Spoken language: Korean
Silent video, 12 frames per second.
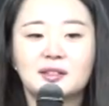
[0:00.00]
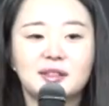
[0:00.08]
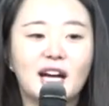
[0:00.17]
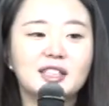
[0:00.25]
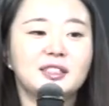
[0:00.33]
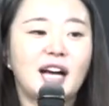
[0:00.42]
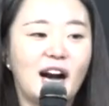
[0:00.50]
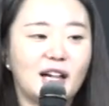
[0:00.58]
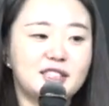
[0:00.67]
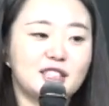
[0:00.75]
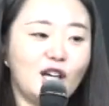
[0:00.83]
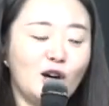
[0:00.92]
다시 다
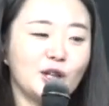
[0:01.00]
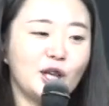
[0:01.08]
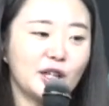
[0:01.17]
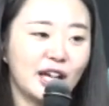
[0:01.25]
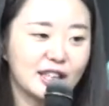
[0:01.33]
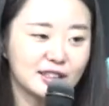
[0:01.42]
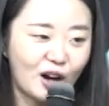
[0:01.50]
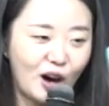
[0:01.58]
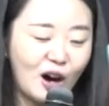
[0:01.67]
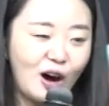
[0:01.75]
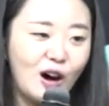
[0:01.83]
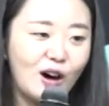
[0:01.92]
같이
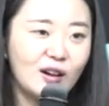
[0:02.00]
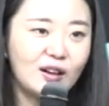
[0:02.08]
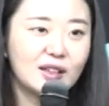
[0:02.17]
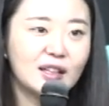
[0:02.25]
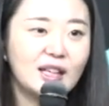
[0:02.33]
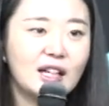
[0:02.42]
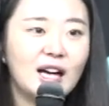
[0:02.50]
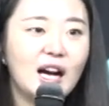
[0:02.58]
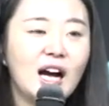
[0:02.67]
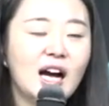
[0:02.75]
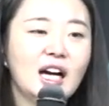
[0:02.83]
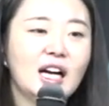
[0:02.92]
성령께서
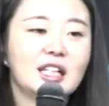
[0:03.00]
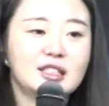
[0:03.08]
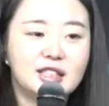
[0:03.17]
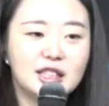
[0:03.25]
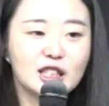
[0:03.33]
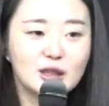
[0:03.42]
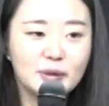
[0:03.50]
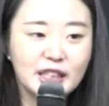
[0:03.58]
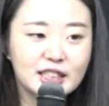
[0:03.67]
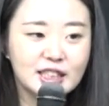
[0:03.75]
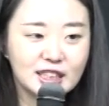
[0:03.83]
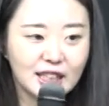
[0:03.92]
지금 이
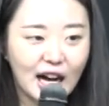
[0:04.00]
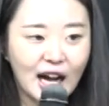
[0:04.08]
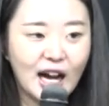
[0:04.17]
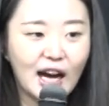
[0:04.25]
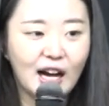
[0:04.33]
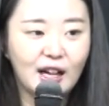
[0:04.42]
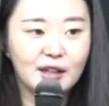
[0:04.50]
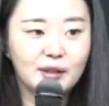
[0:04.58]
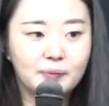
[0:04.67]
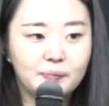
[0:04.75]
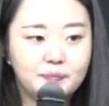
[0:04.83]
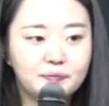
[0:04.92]
시간
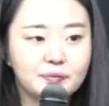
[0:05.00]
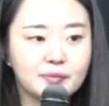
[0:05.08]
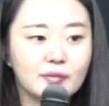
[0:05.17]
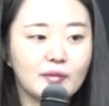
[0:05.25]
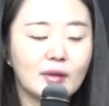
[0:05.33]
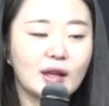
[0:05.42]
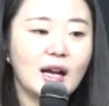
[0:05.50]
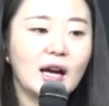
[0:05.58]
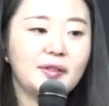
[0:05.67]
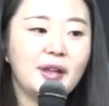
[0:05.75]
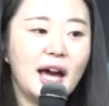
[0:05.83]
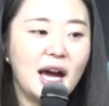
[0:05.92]

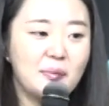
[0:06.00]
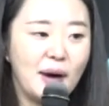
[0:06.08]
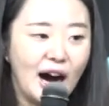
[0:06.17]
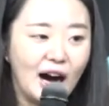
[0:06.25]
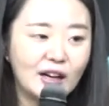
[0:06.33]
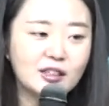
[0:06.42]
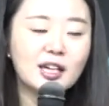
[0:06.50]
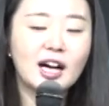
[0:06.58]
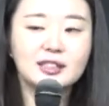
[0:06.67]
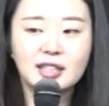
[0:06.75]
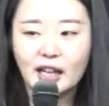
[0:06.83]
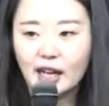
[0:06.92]
내
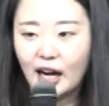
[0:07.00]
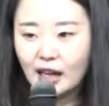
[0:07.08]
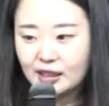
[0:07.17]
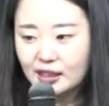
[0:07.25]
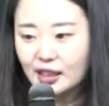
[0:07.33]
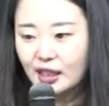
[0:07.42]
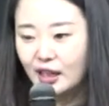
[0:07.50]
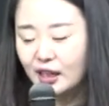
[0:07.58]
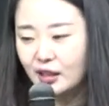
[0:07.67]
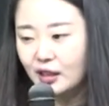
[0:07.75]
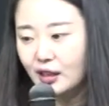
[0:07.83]
마음과 생각을